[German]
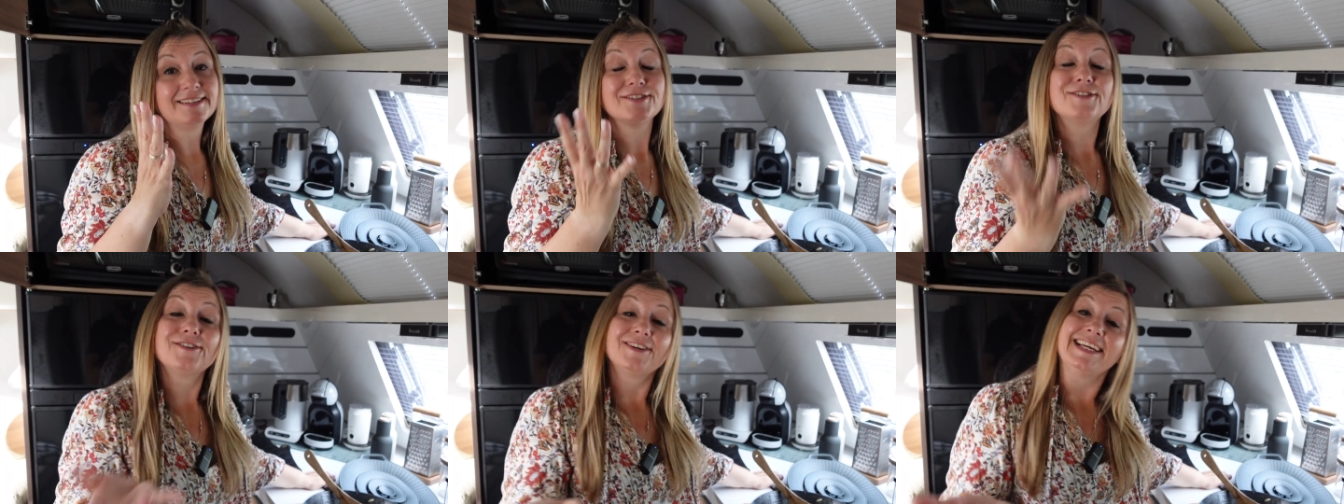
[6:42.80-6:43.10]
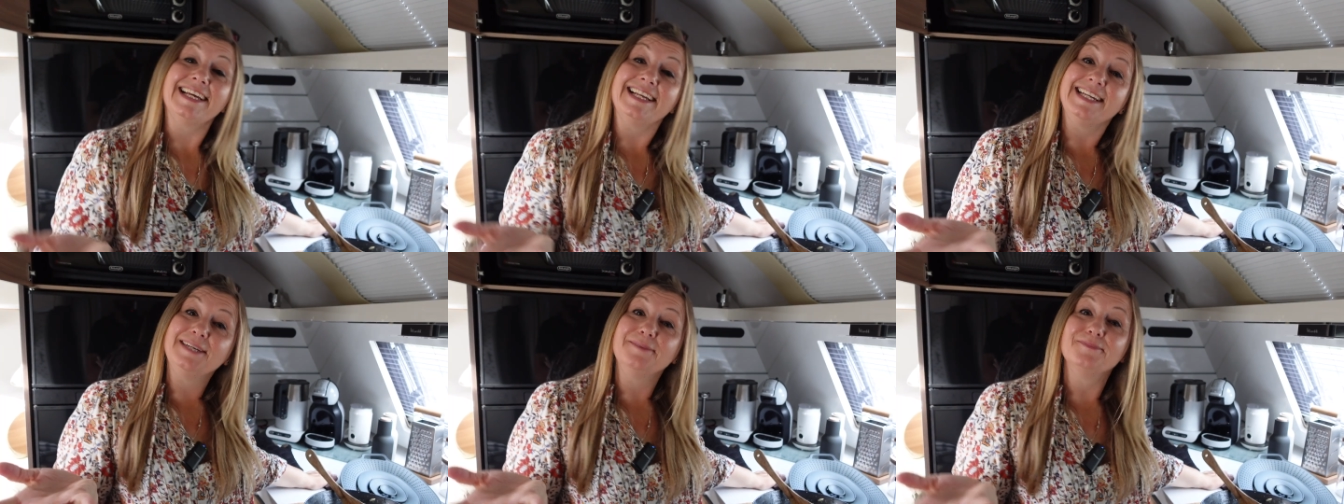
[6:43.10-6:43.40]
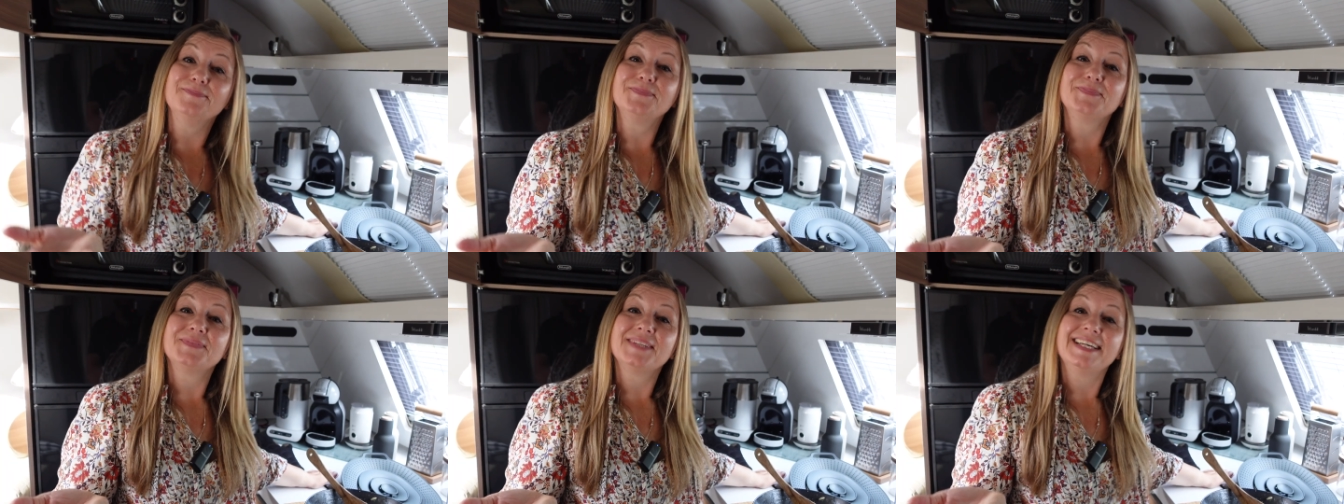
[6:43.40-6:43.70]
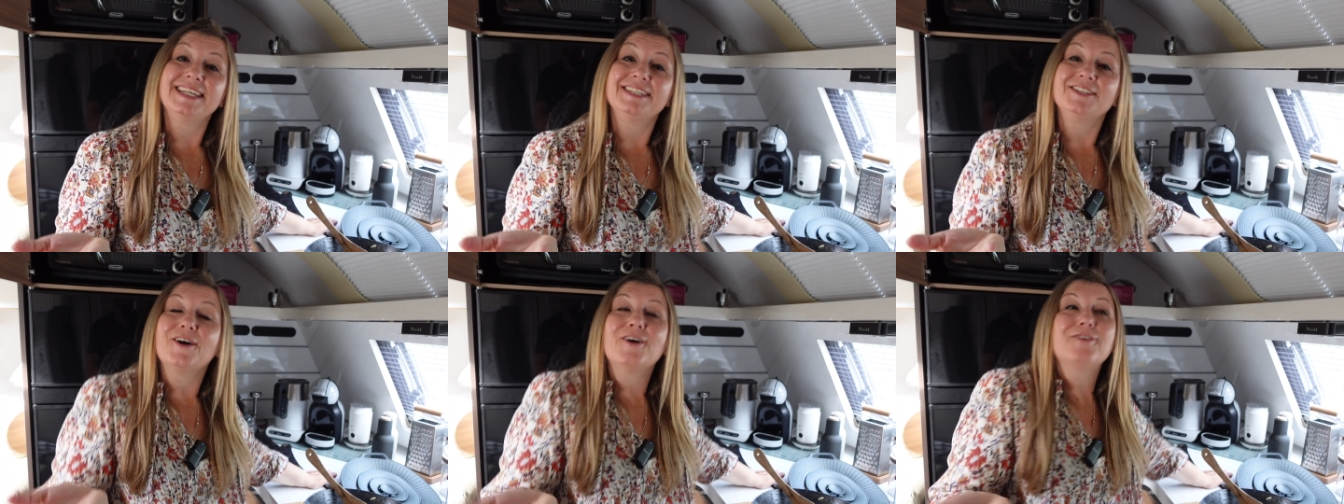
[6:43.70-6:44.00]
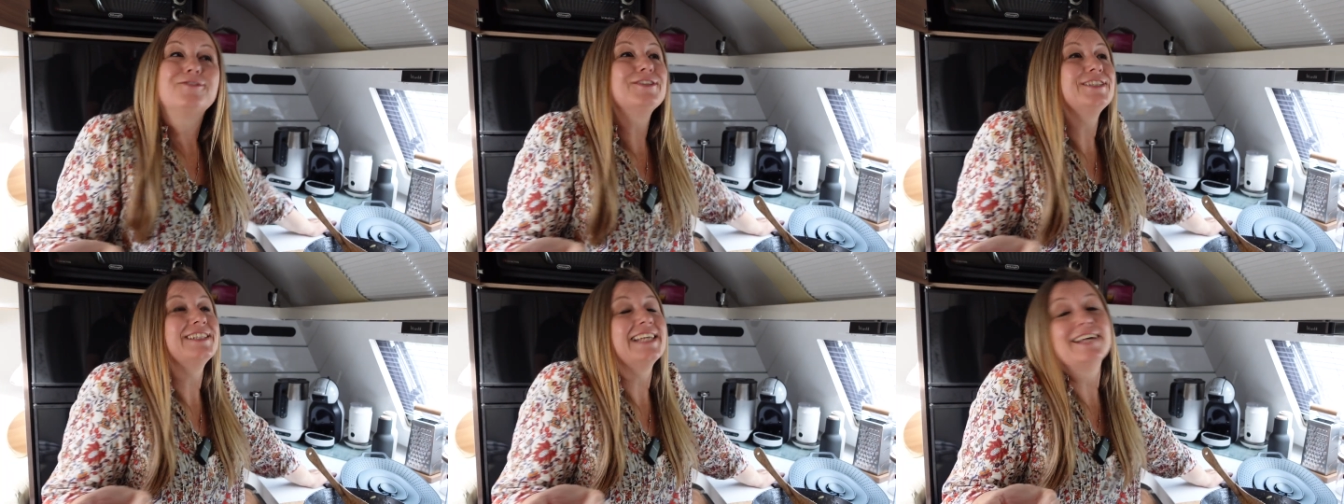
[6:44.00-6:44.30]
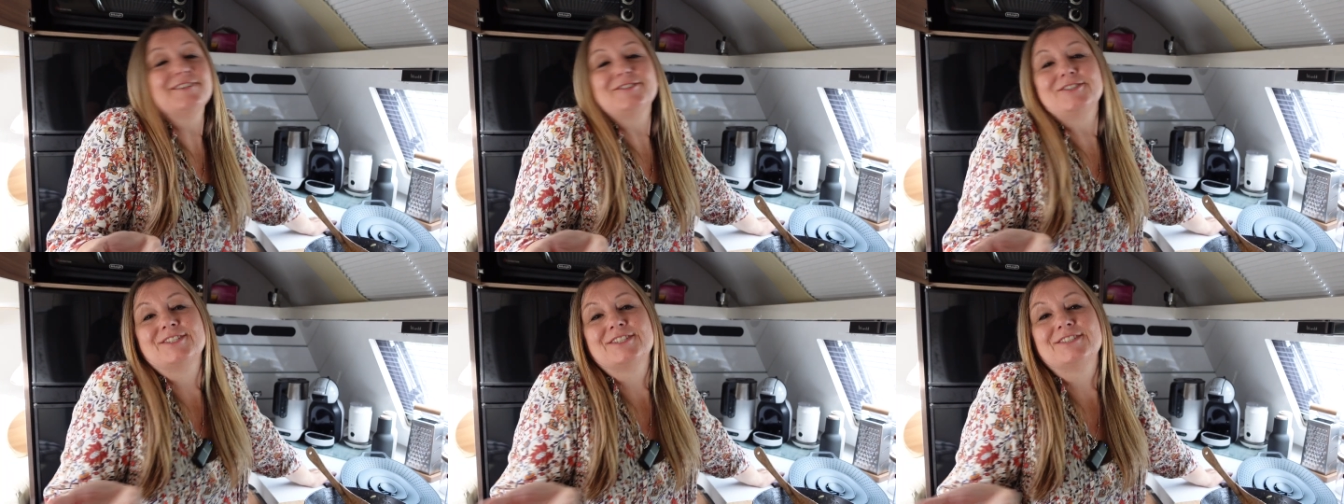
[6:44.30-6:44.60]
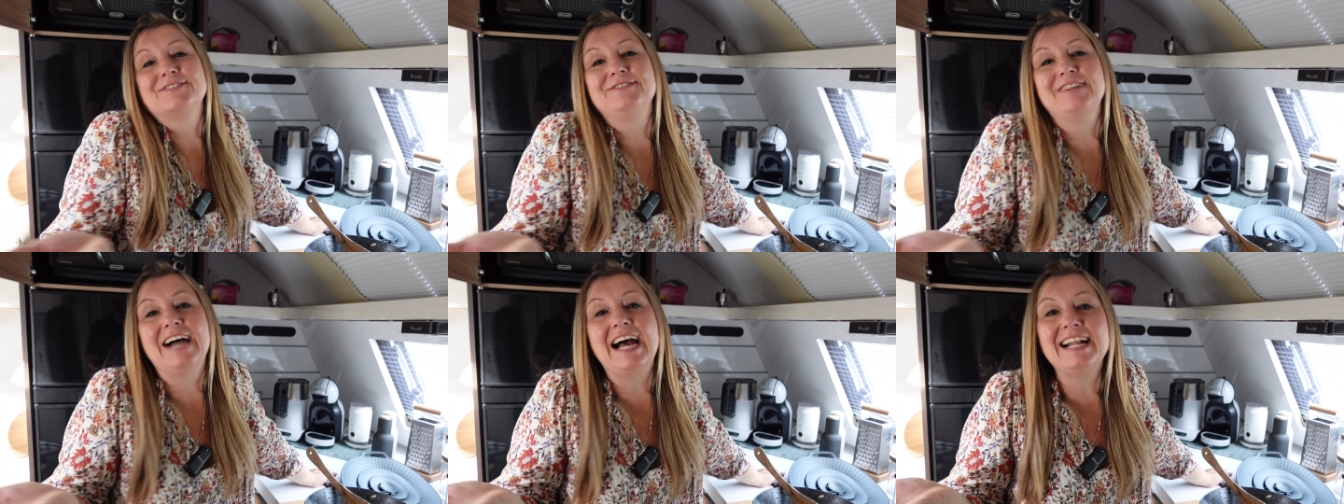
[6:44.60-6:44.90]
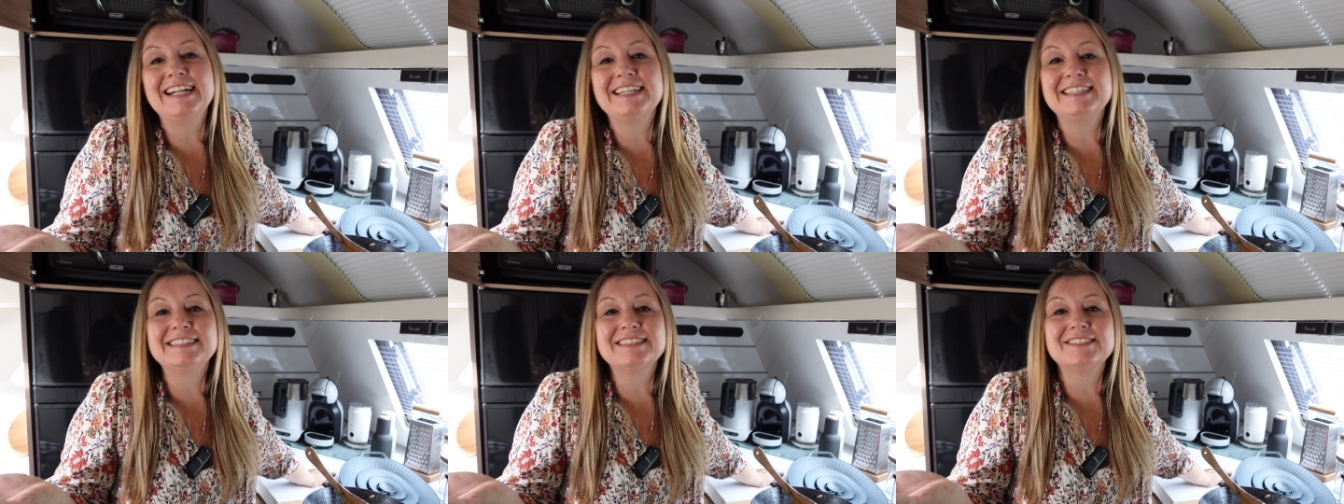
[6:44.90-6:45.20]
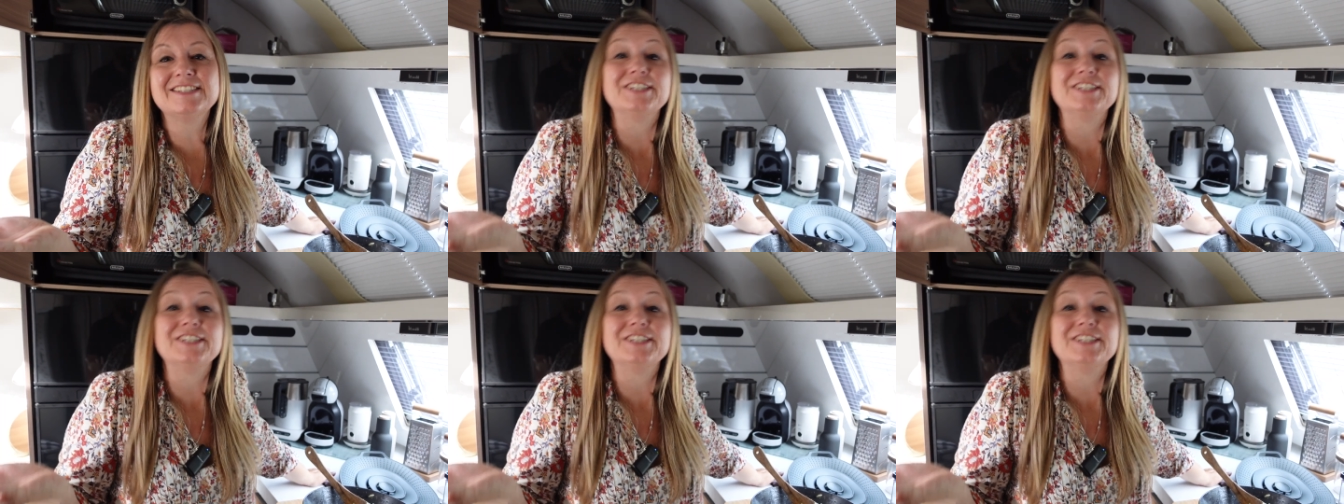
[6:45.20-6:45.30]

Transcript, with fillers: So, ihr Lieben, ich hoffe, es hat euch gefallen.